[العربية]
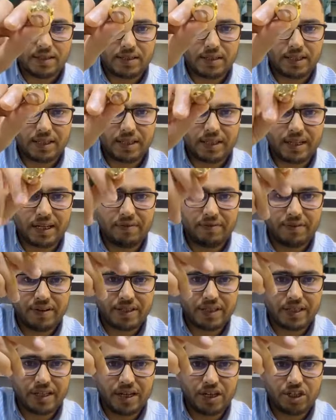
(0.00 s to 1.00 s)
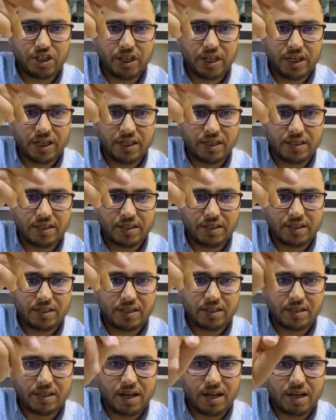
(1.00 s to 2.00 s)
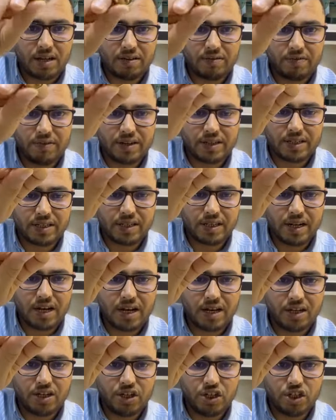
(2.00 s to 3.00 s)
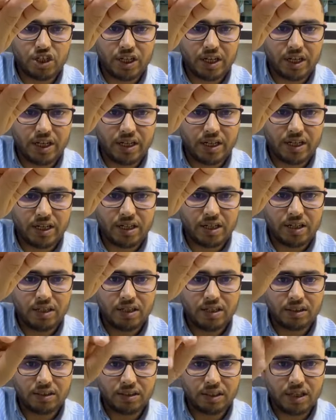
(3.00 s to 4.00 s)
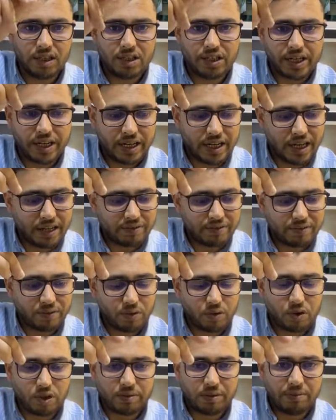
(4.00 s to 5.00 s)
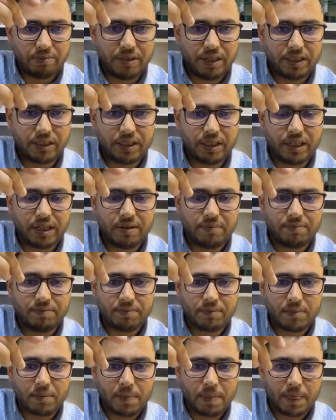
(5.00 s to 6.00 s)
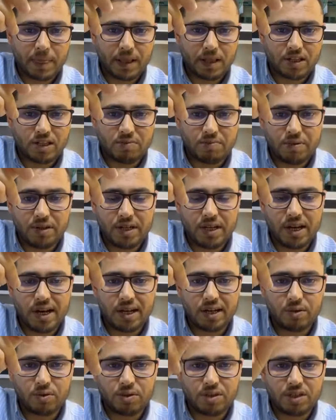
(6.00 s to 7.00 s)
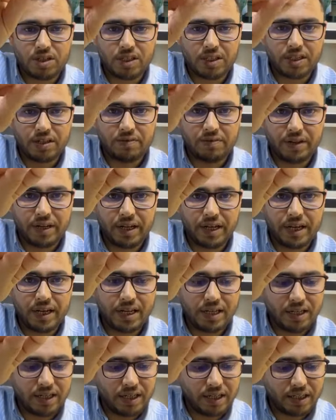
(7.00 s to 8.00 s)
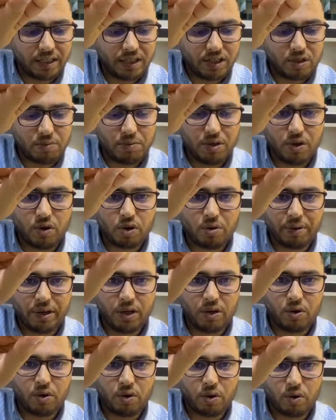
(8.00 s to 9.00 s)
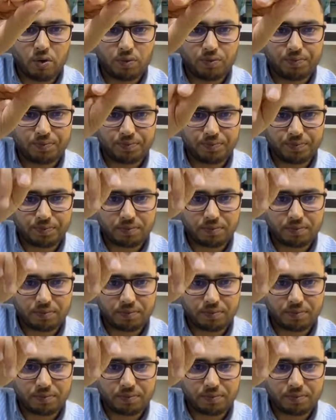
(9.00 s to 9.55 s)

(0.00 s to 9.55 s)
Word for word: ستة غرام فاصلة عشرين ستة فاصلة عشرين تلت و ربعمية درهم 68 الف ريال اللي هي 340 اورو